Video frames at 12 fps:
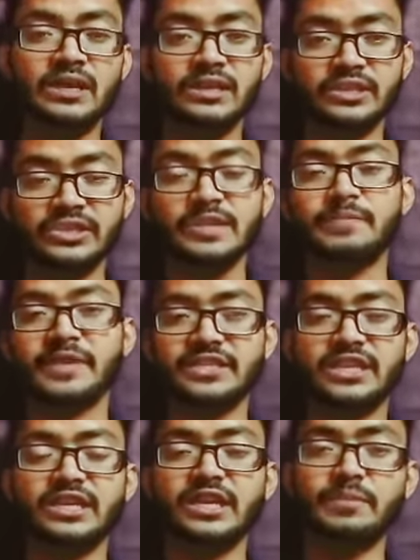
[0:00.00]
किसी
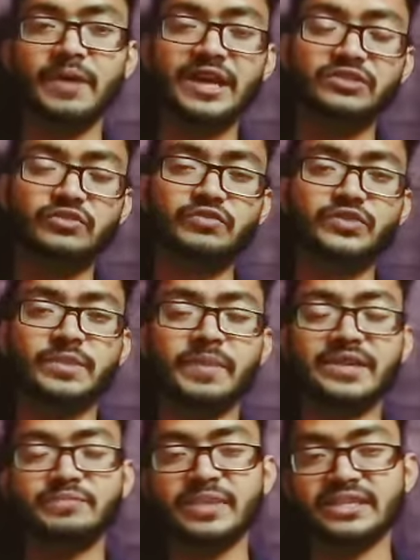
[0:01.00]
पर्सन के पास और उसके
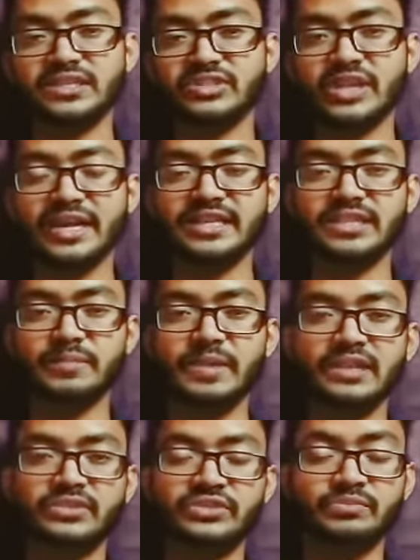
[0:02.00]
पास मैसेज जाने से
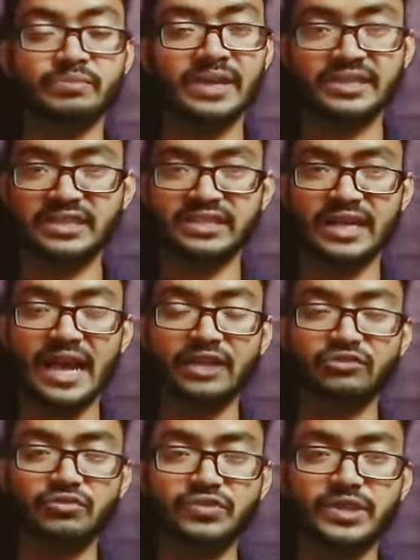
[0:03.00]
पहले मैसेज गया
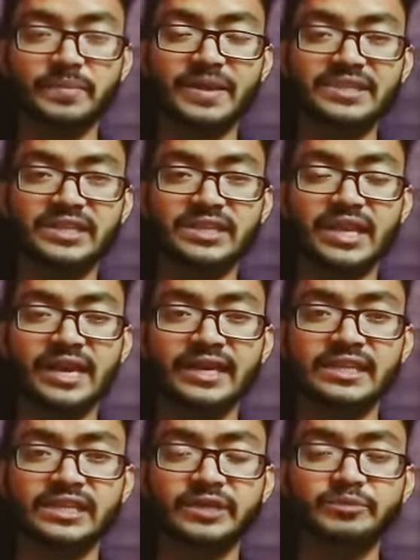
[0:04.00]
तो उसके पास एक
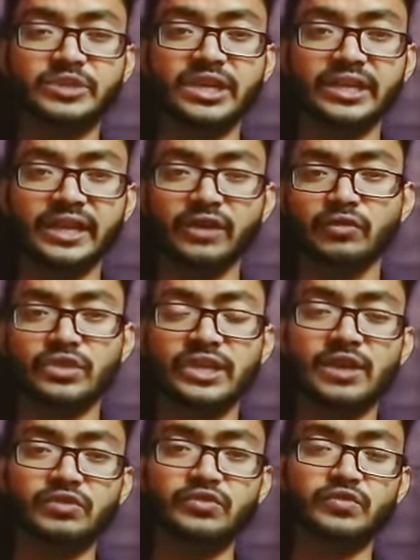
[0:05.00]
इंक्रिप्शन की होती है
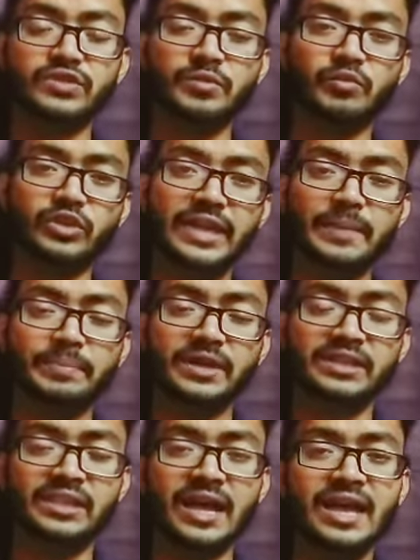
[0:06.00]
उसको जब वो टैप
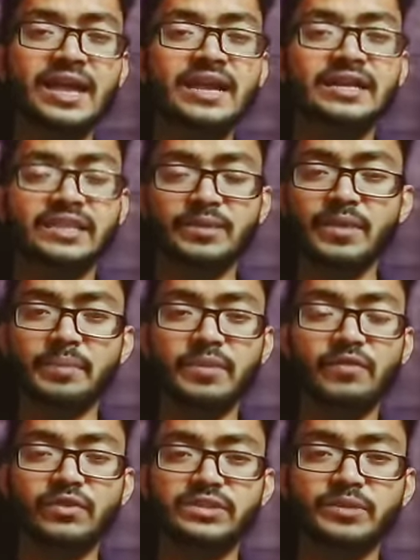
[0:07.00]
करता है तभी आपका
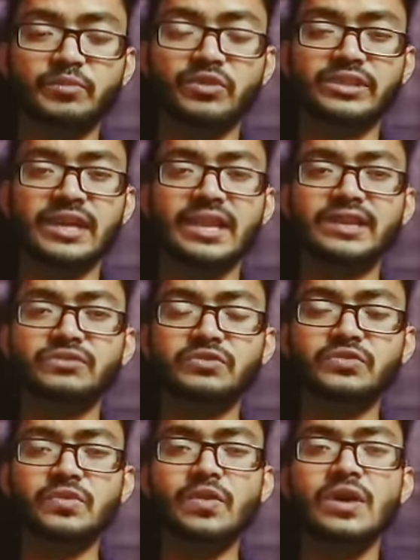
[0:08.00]
व्हाट्सएप खुलता है लेकिन दोस्तों